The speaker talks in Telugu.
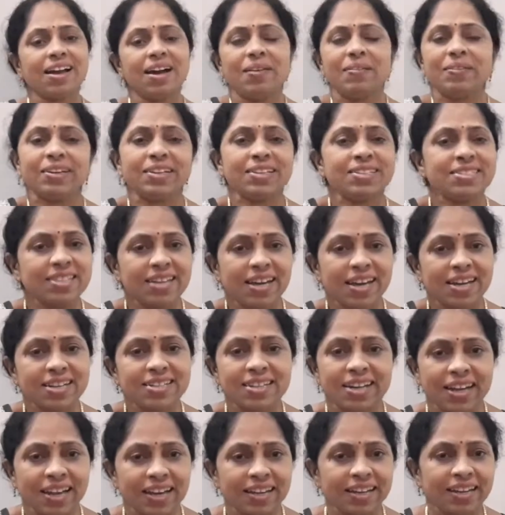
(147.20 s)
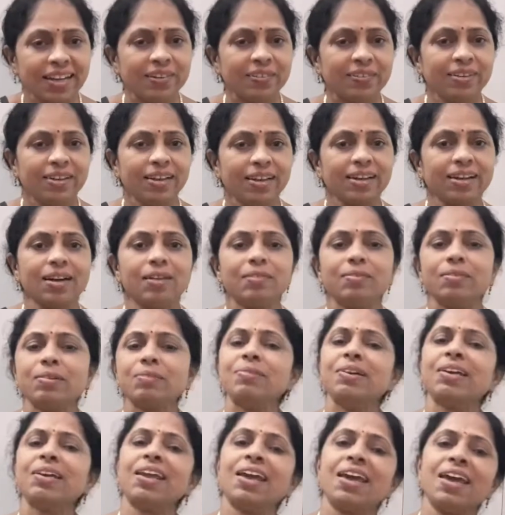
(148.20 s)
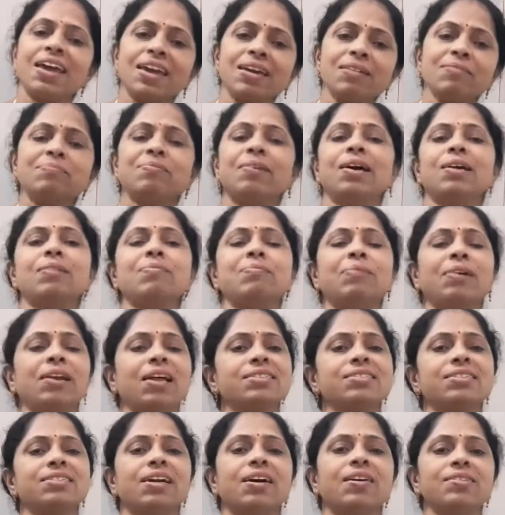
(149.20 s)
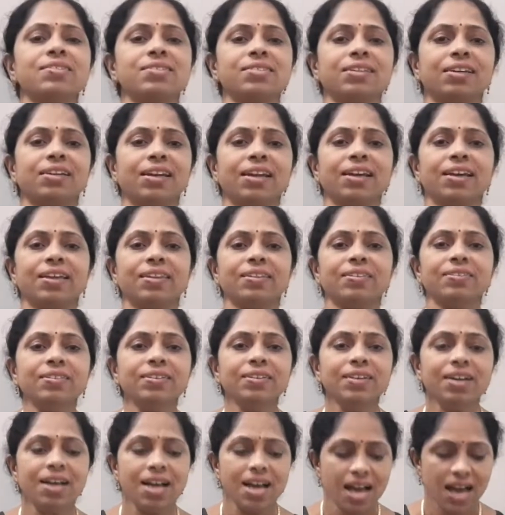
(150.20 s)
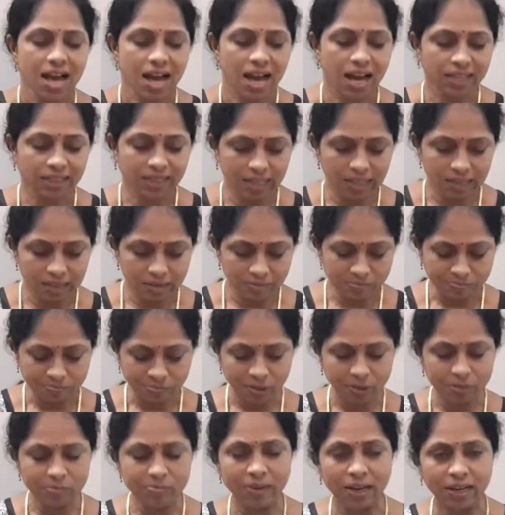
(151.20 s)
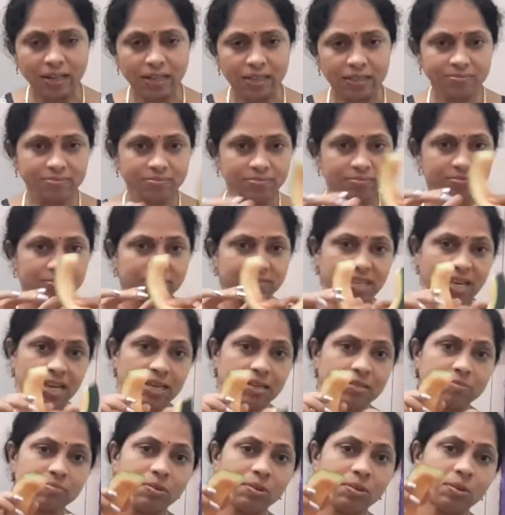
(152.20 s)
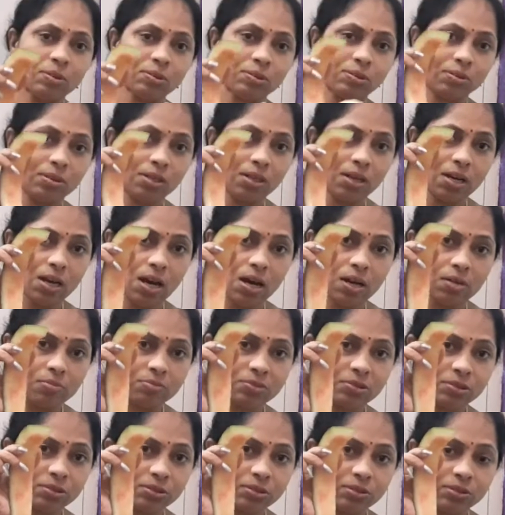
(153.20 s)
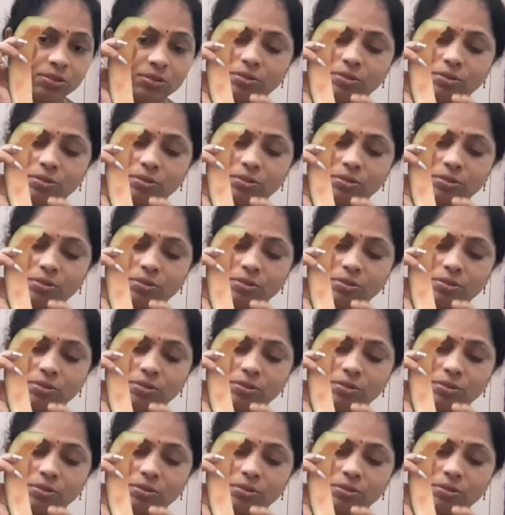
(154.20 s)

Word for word: కాబట్టి షేర్ చేయడానికి నేను ఉంటాను కాబట్టి మీరేం భయపడాల్సిన అవసరం లేదు అయితే ఇప్పుడు మనం చేయబోతున్నాము